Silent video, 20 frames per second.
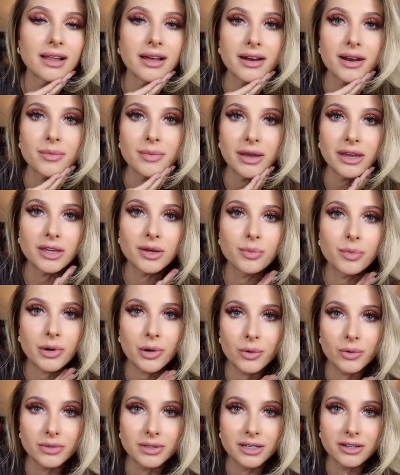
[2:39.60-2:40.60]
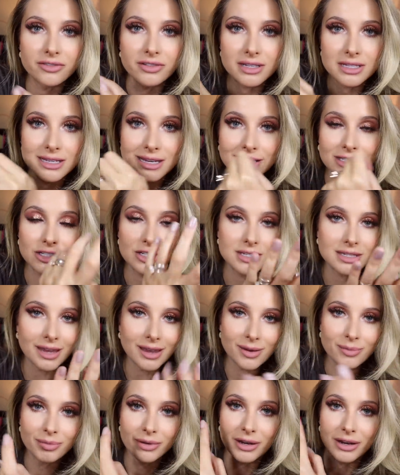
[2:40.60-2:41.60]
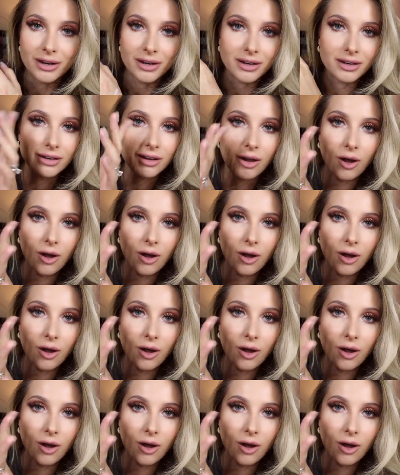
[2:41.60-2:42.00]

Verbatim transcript: hora, meio que pronta. Fiz a de sempre